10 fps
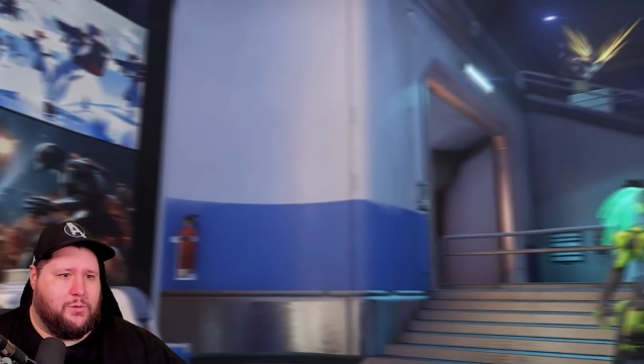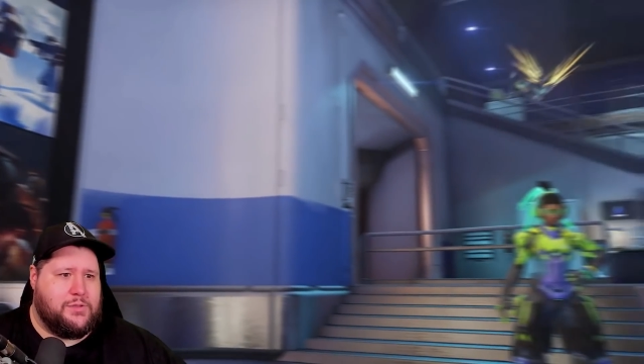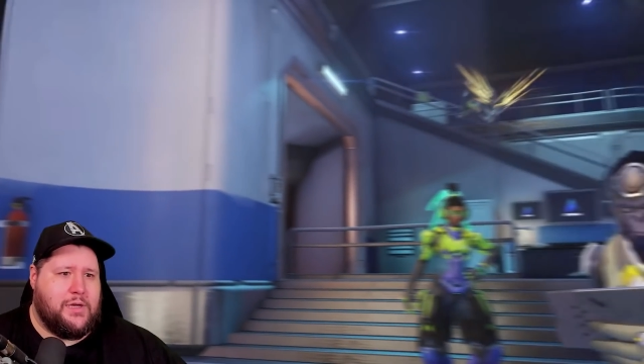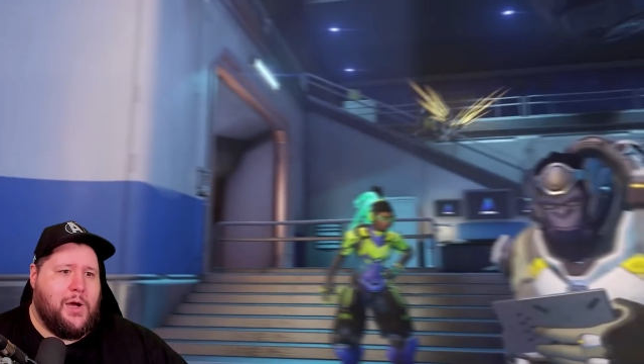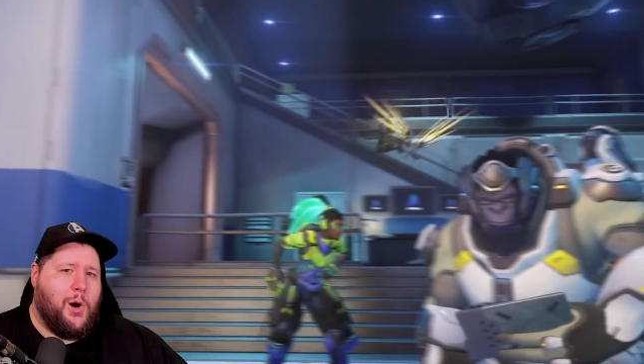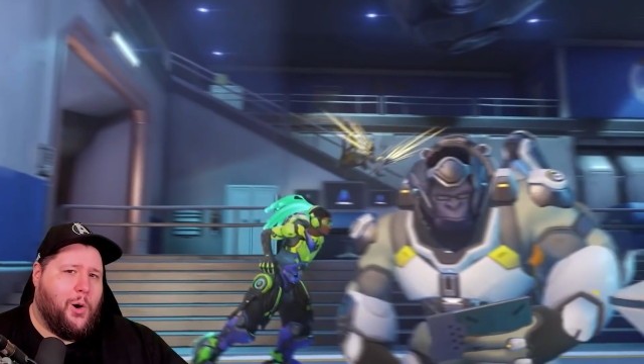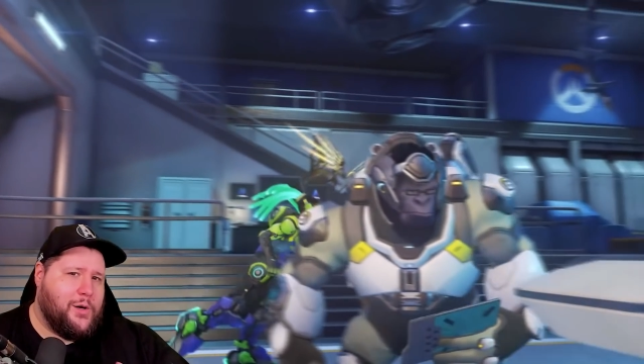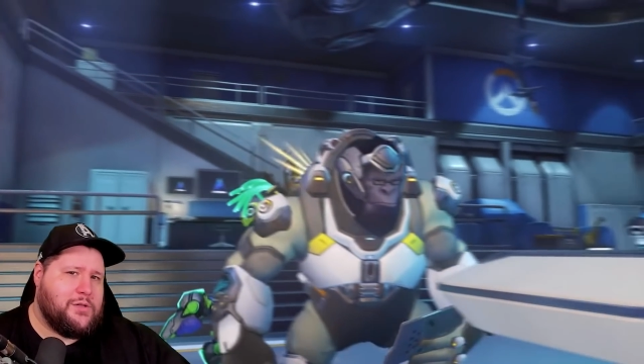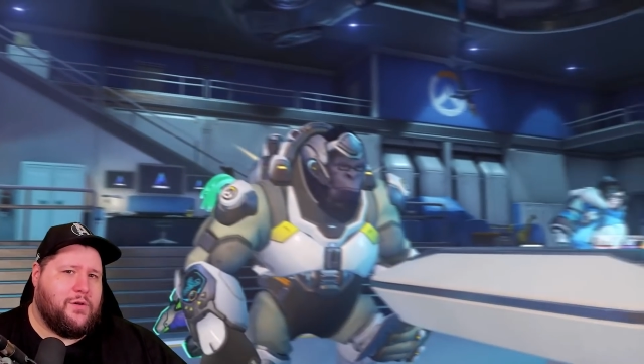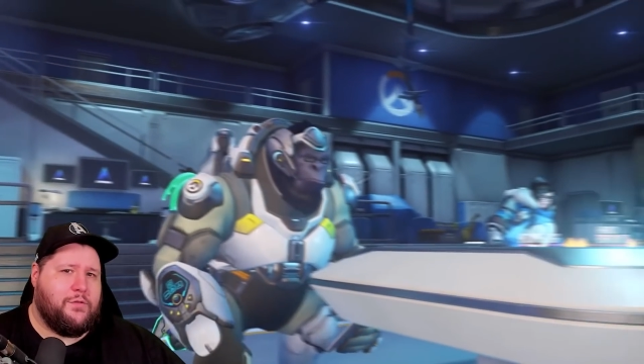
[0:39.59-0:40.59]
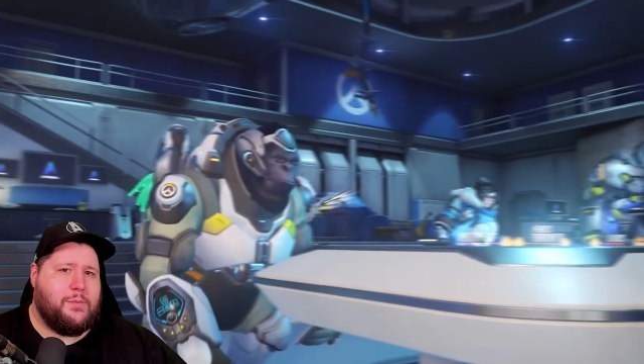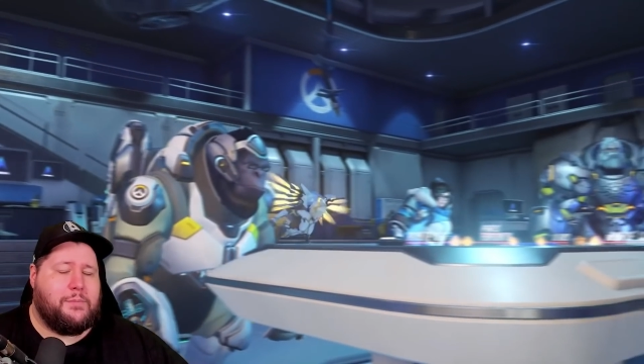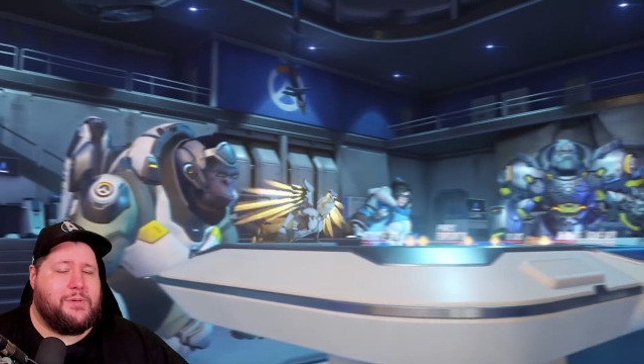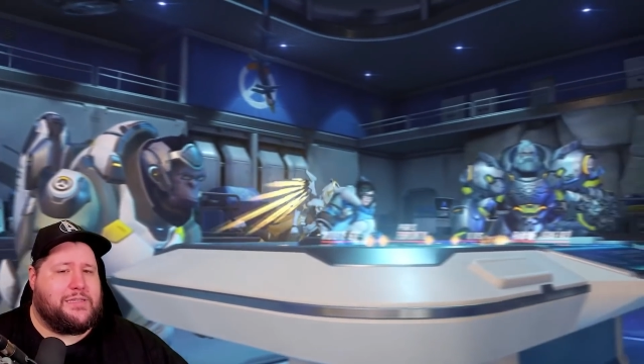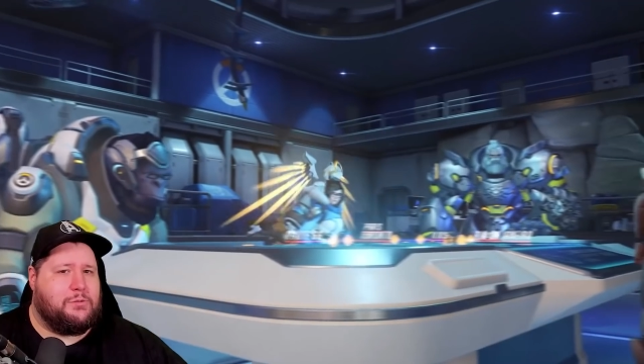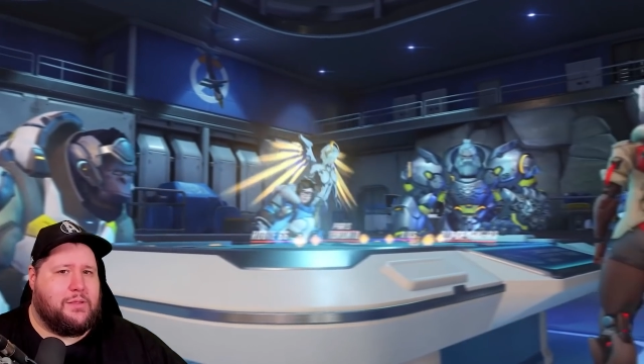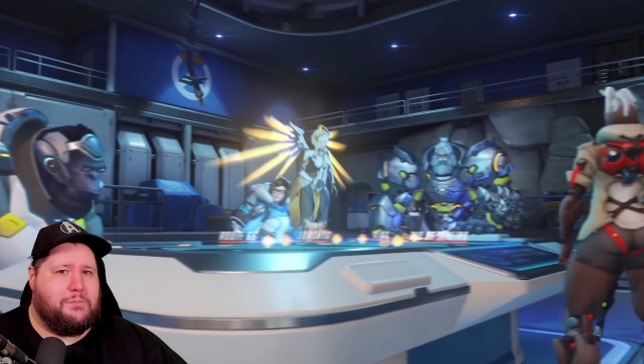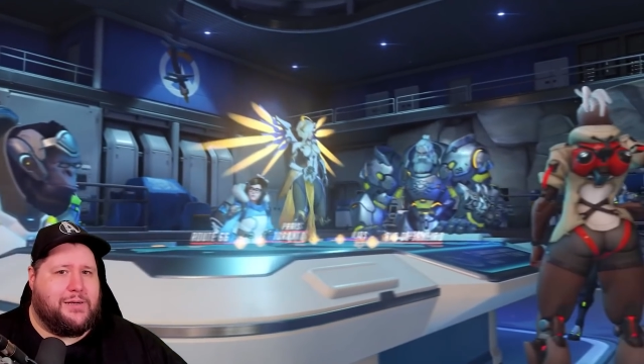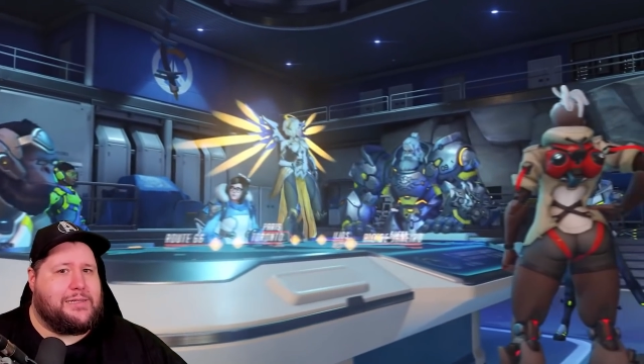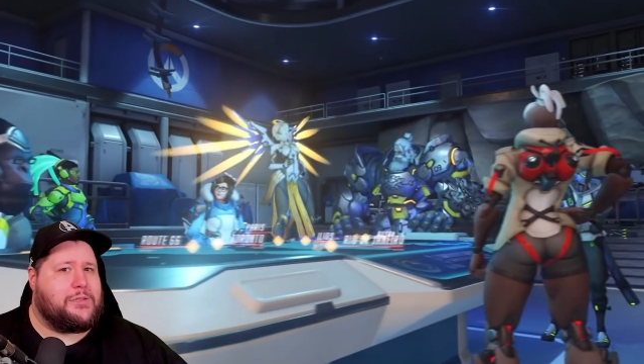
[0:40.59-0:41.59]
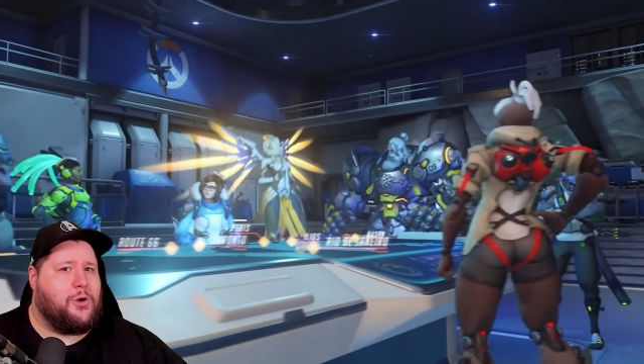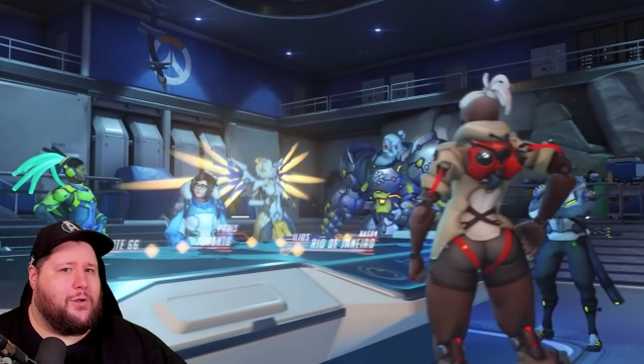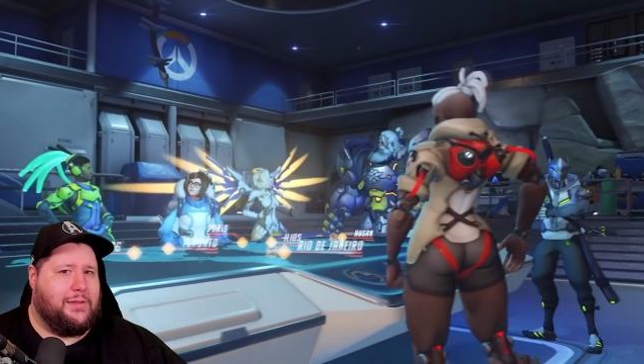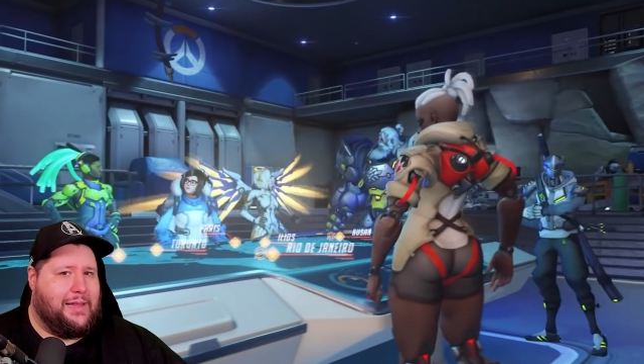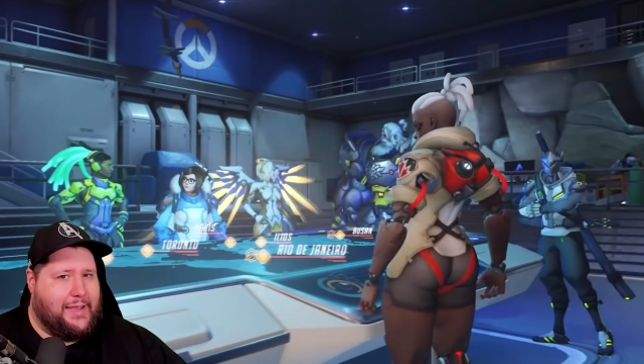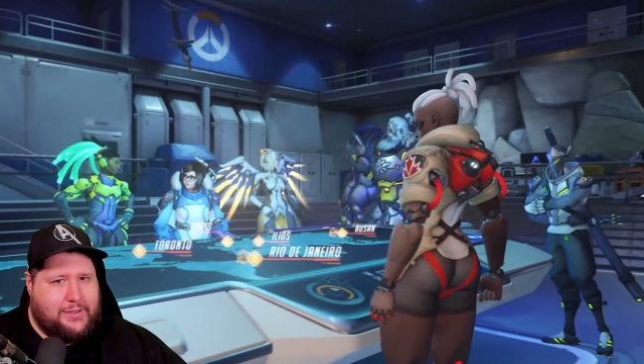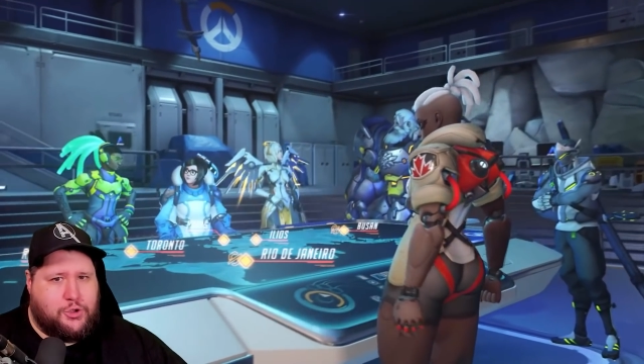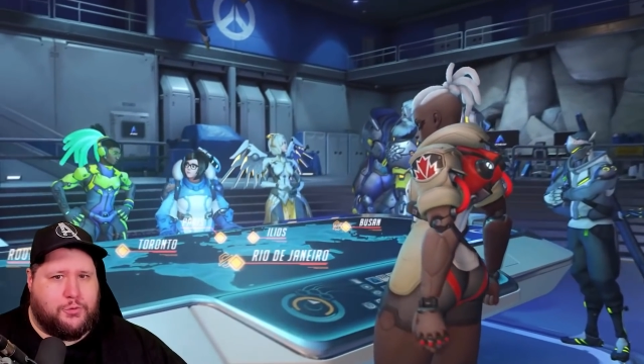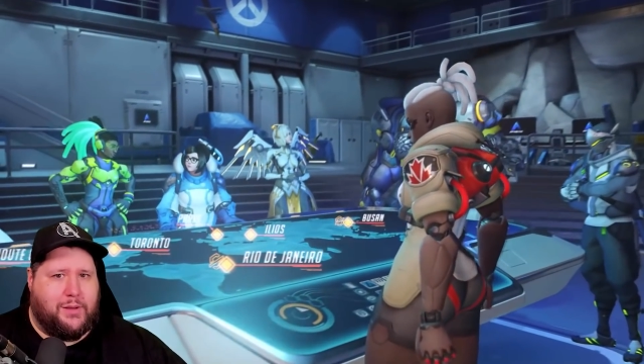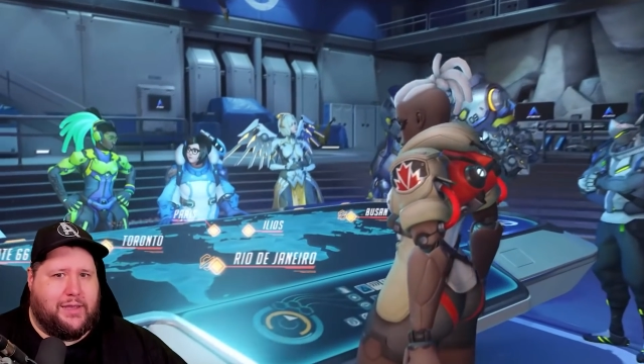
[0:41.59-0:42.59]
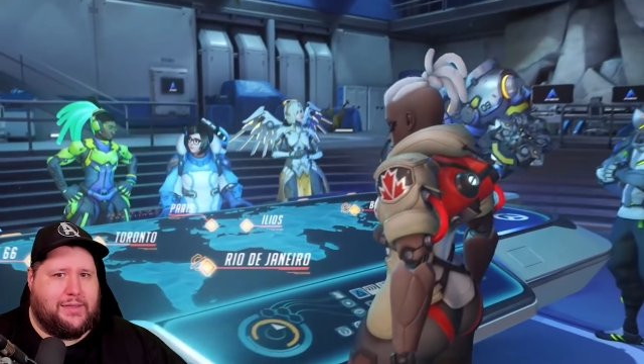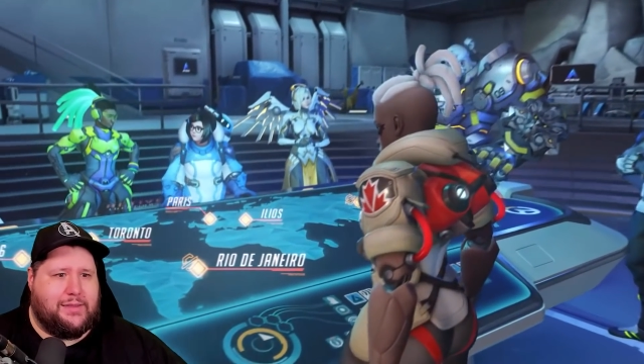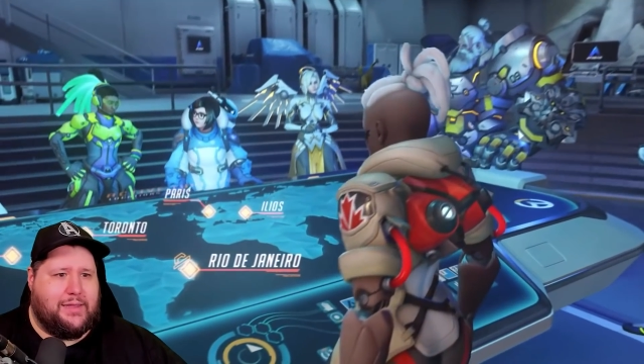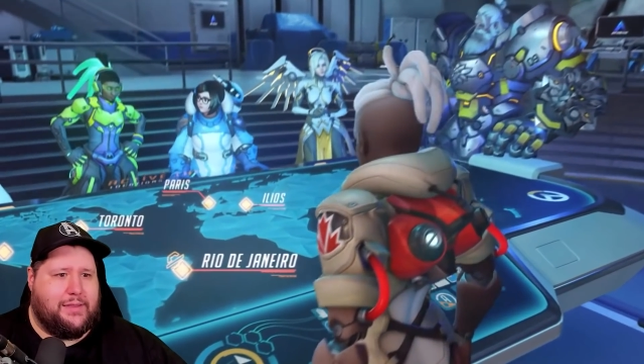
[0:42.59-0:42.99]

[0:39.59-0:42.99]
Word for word: Und heute wollen wir mal ein bisschen über die BlizzCon Line sprechen,